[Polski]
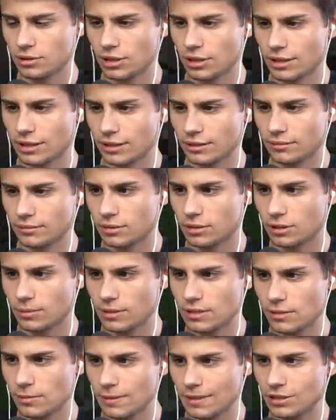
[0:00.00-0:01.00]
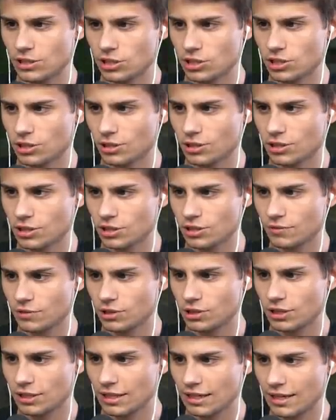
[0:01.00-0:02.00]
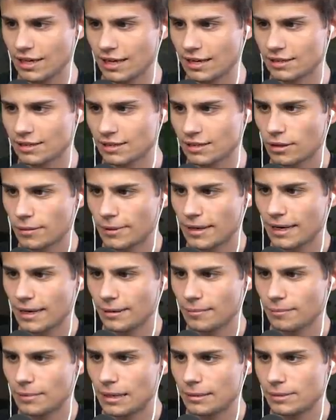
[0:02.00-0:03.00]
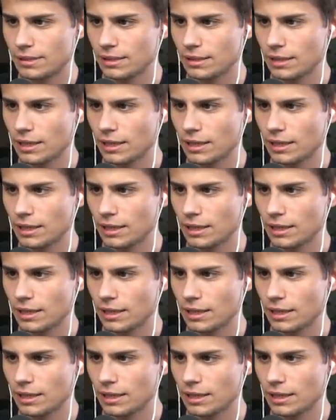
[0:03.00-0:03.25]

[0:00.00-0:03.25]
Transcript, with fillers: czekaj, trzeba zobaczyć, czy to rzeczywiście tak jest. Dobra, mamy